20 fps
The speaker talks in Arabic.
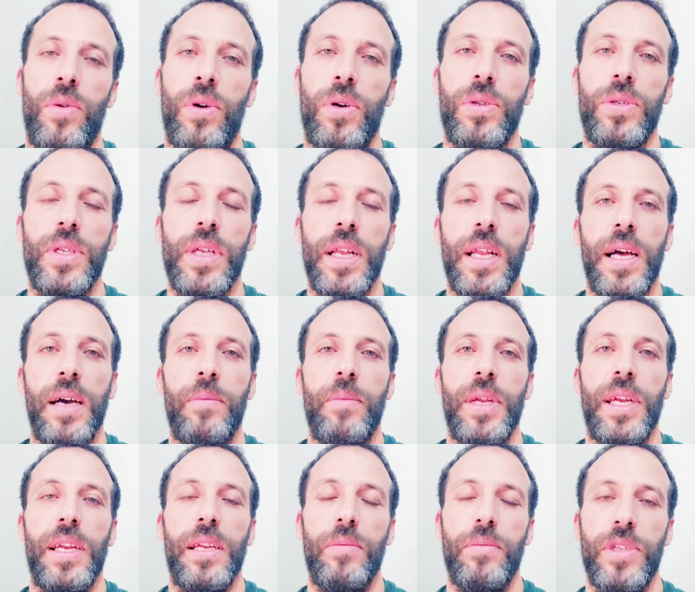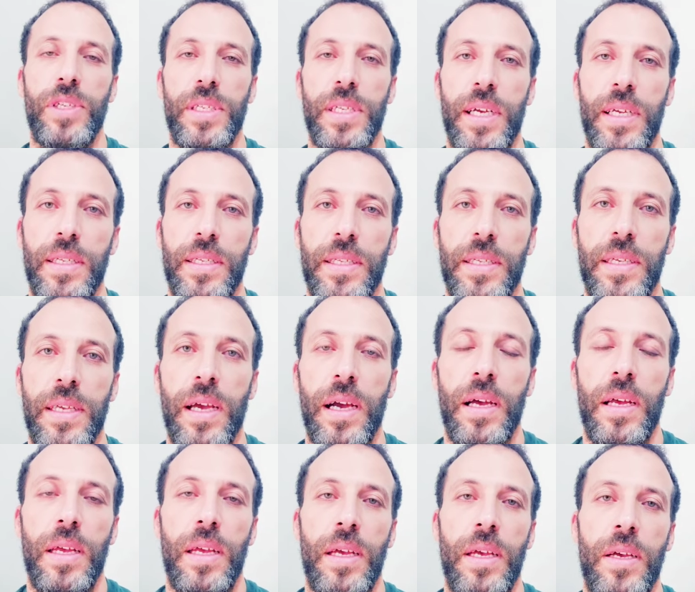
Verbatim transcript: وخصوصا الأمراض المستعصية